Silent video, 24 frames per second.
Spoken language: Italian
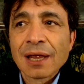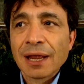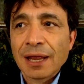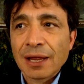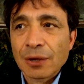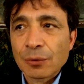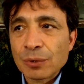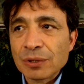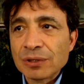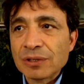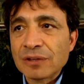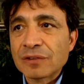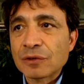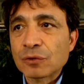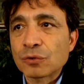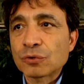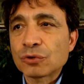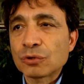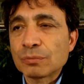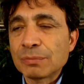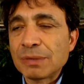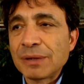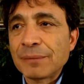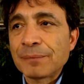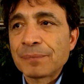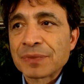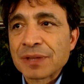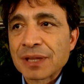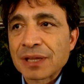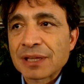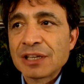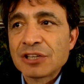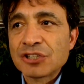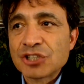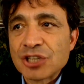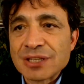e quindi secondo me
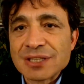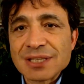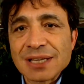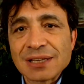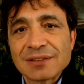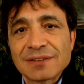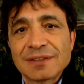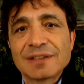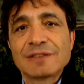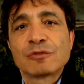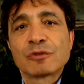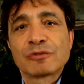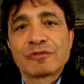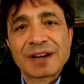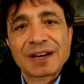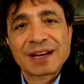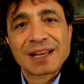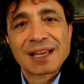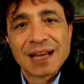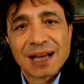gli scienziati si devono far